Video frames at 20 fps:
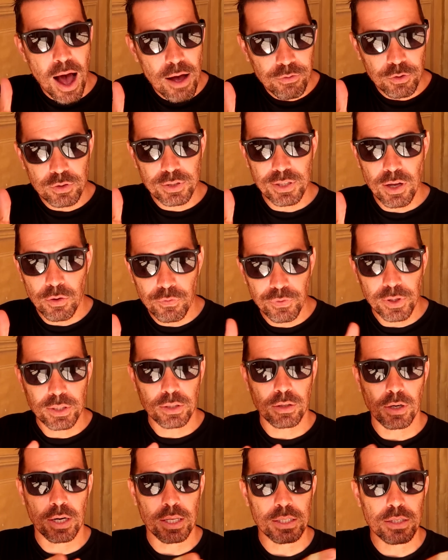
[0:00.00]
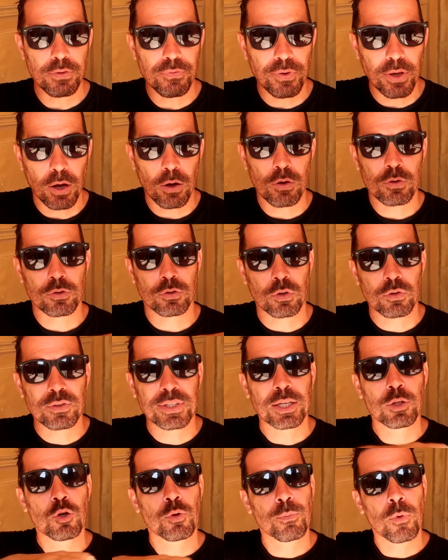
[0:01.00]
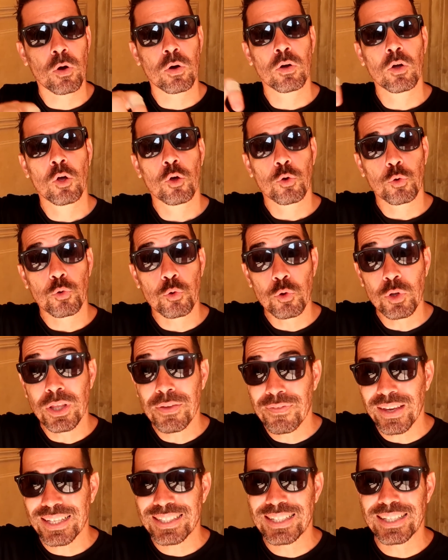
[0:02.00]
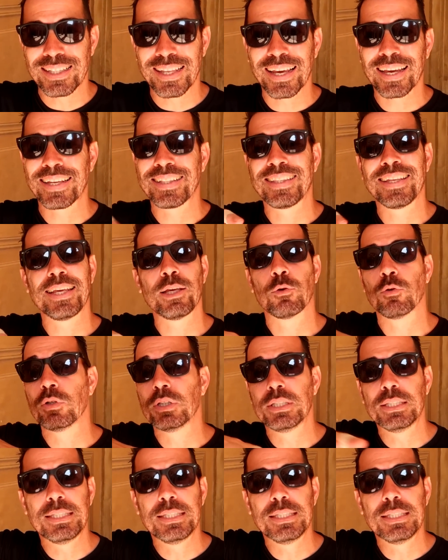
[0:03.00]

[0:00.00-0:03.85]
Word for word: Avant ça, en fait, les différents enseignements universitaires étaient euh,